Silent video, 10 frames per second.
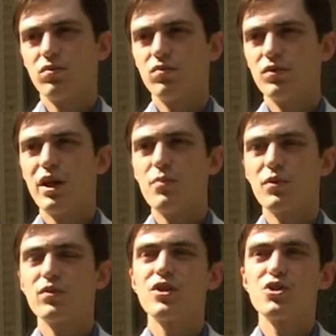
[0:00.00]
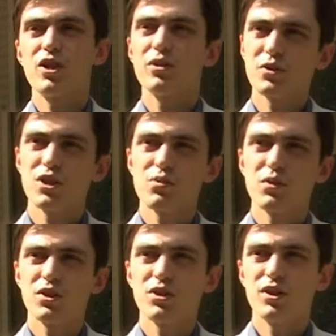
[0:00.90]
на первоначальном, скажем
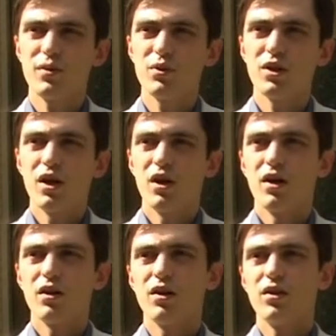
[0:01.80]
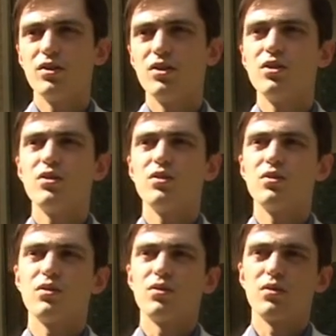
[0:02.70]
так, этапе,
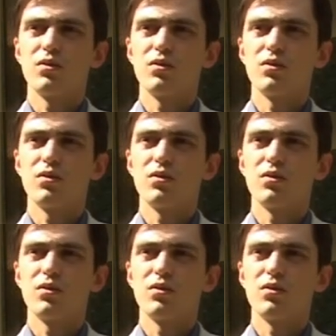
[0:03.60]
и,